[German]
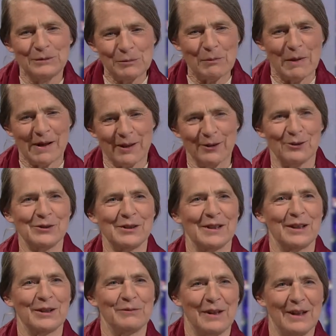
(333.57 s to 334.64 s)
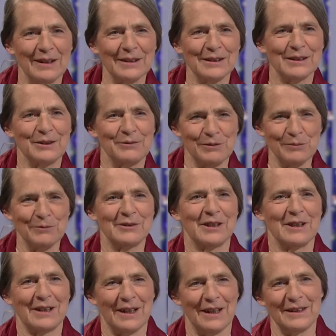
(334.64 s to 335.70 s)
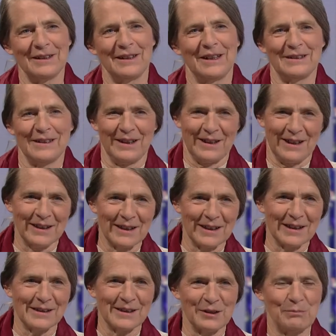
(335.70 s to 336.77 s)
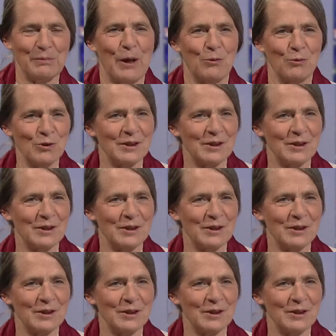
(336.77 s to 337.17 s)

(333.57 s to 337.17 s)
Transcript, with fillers: meine Aussage war, dass die 50 Grad, die jetzt in Kanada sind, bei uns